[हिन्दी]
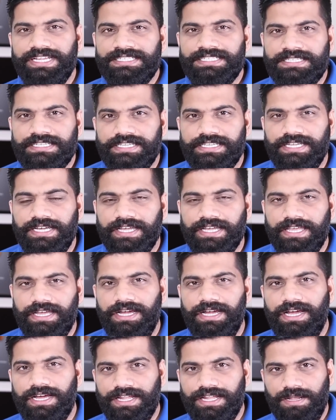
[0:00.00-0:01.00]
टेस्ट किया
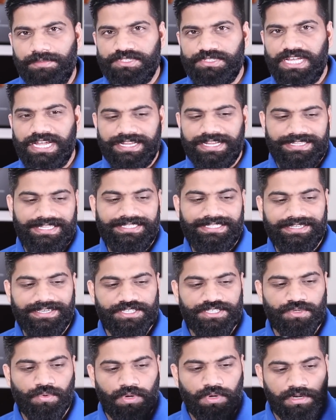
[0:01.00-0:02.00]
गया अगर आप जाके देखेंगे
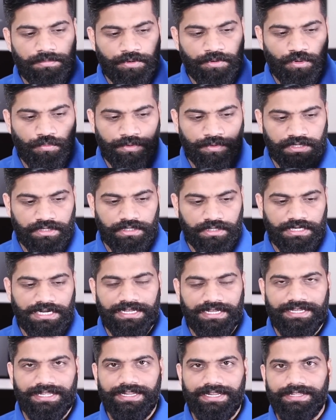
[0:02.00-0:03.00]
इस गूगल पे ऊपर
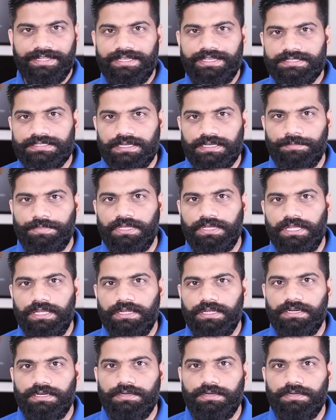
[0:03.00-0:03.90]
क्लिक करेंगे इस आपके